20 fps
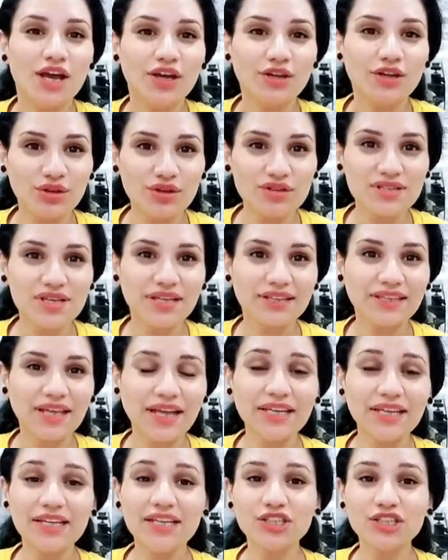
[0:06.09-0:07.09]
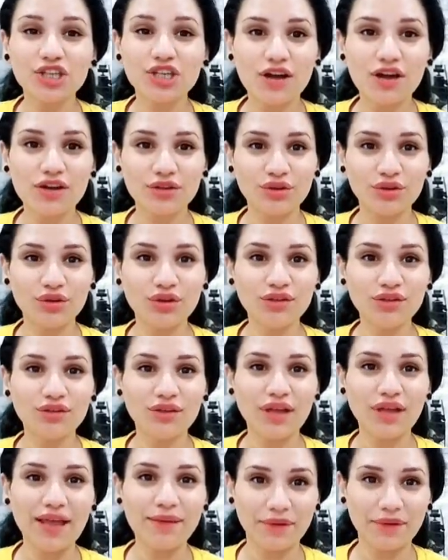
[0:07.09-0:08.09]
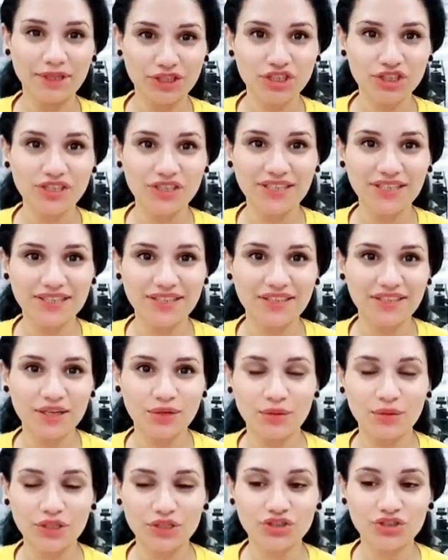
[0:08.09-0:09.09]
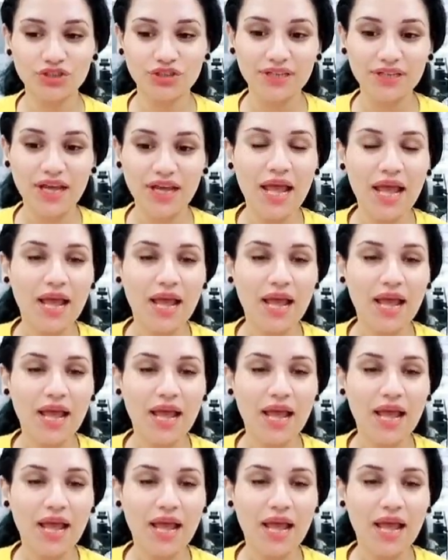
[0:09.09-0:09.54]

بالنص الثاني لشهر يوليو لعام 2022